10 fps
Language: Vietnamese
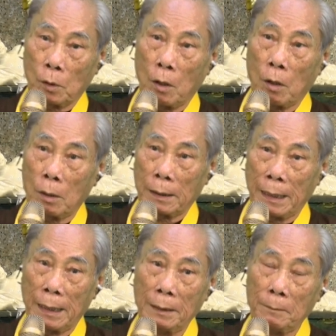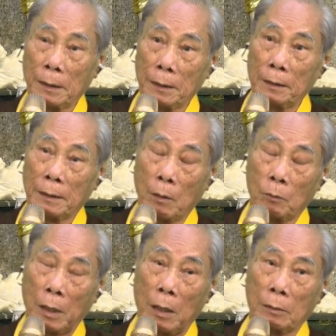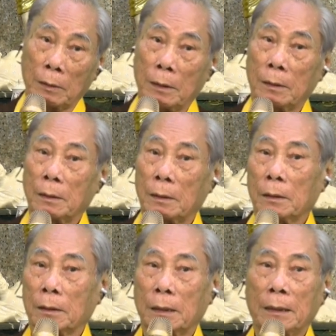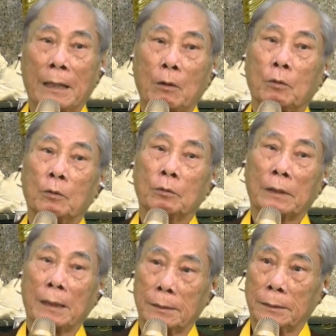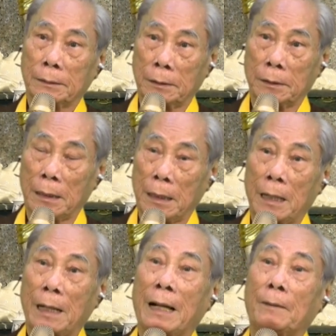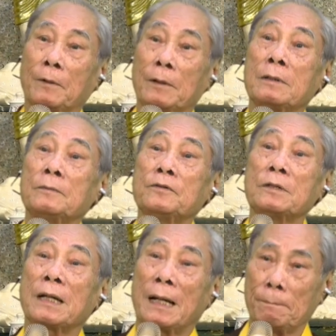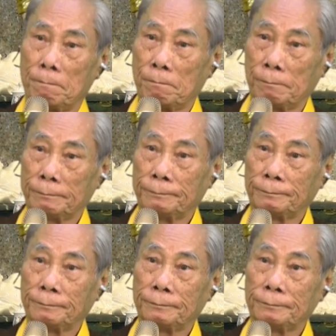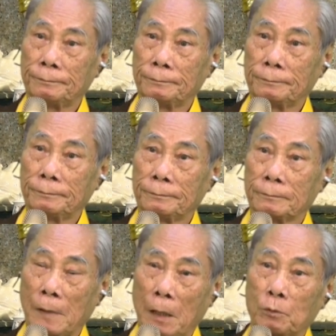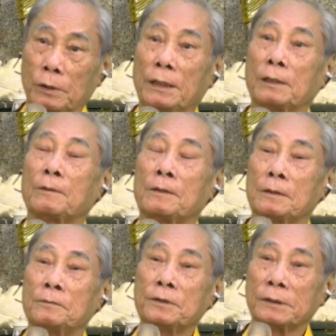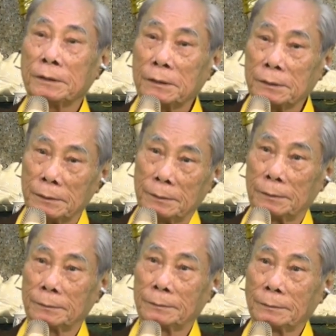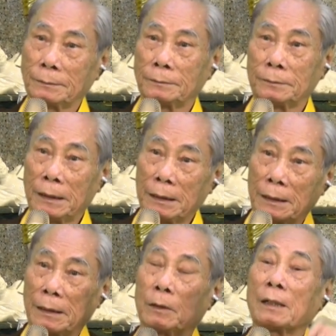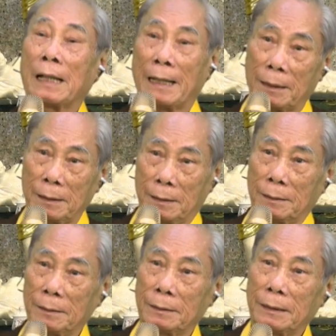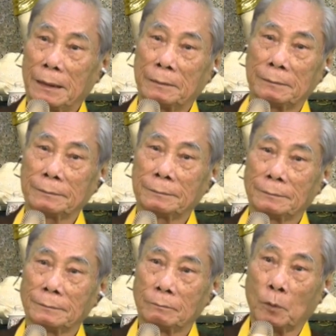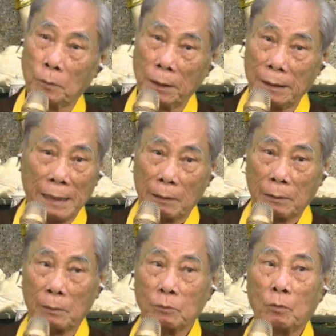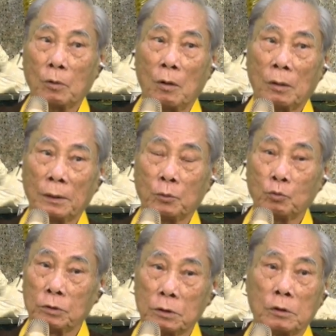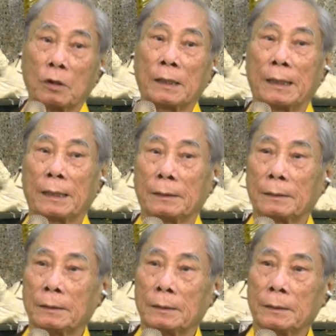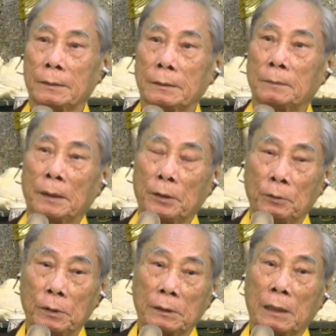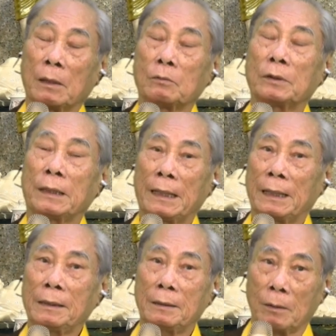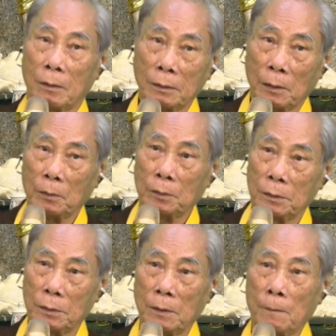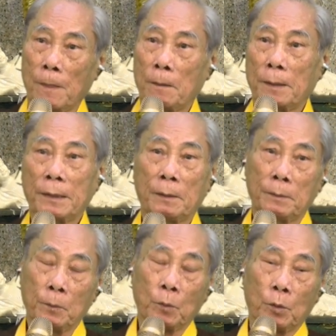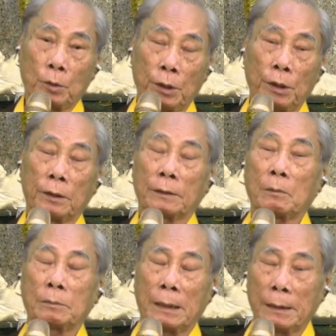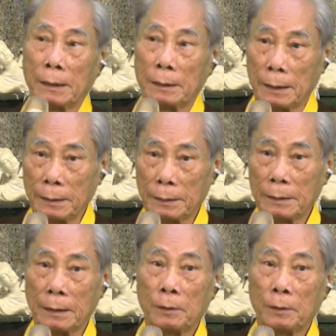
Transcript: Còn cái mà đi tạo cái đạo thần thì hưởng phước âm, đạo tiên của hưởng phước dương, tiên là lạc á, thấy không? Mục đích nào cũng có cái chủ trương rõ ràng, nhưng mà nhiều người ta không có giải rõ thôi. Nhưng mà giờ Thiền Tông ra đời để chi?